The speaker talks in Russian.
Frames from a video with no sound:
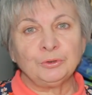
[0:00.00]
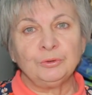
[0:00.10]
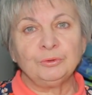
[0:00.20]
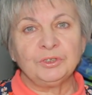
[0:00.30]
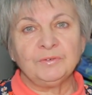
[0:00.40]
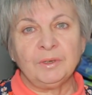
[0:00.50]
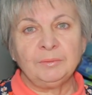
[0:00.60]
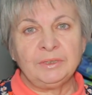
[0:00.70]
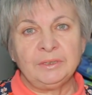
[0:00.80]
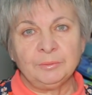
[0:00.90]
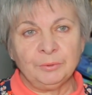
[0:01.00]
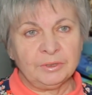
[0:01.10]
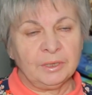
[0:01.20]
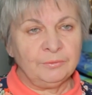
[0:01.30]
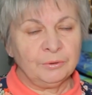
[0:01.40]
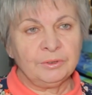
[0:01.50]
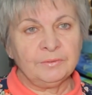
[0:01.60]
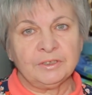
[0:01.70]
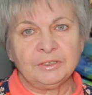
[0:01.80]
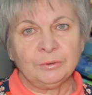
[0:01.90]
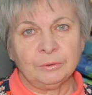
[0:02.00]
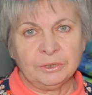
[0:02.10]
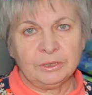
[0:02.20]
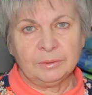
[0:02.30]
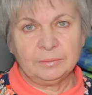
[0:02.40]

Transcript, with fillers: что нужно вам и будет комфортно вашей кошке.